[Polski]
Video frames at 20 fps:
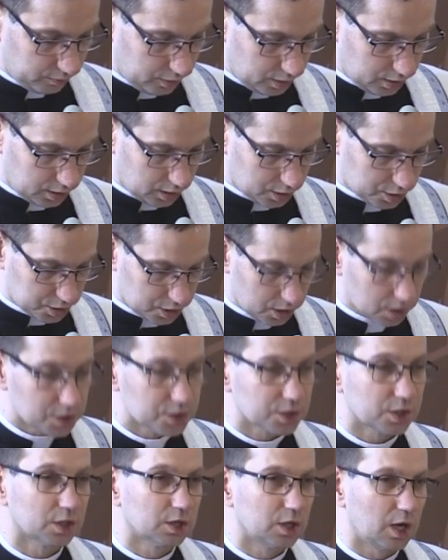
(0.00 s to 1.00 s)
wielkie
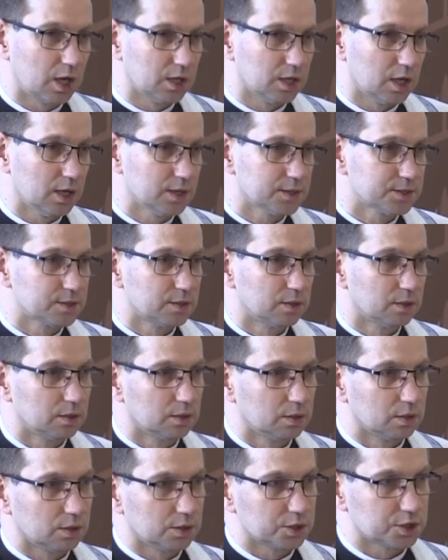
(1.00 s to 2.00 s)
szczęście dla nas,
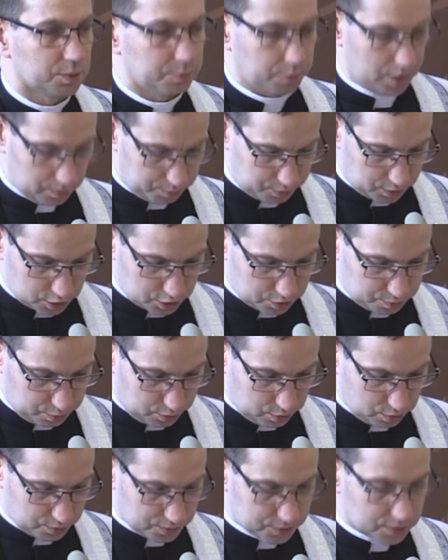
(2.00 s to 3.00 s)
że papież
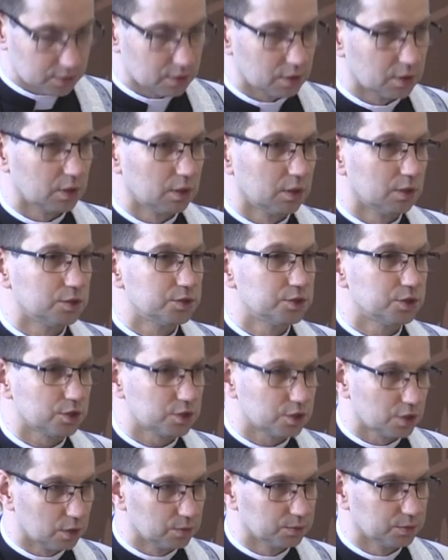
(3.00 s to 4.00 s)
Pius
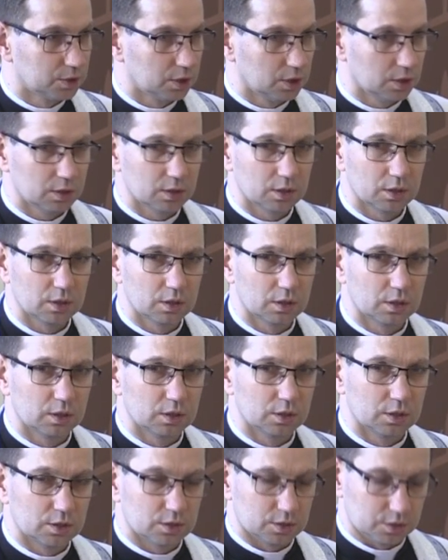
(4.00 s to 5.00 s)
X,
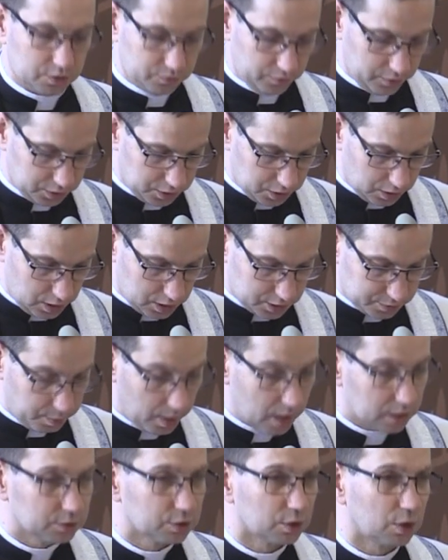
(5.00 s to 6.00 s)
święty nasz
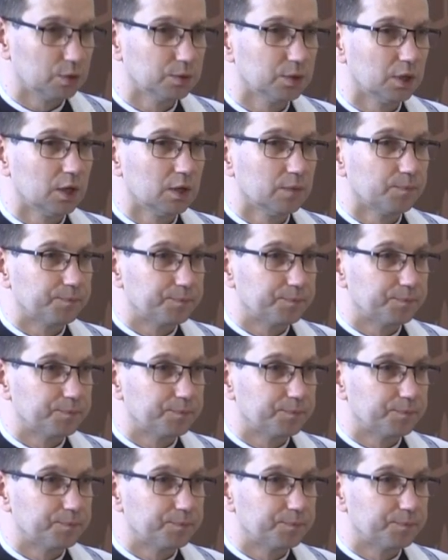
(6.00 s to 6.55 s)
patron,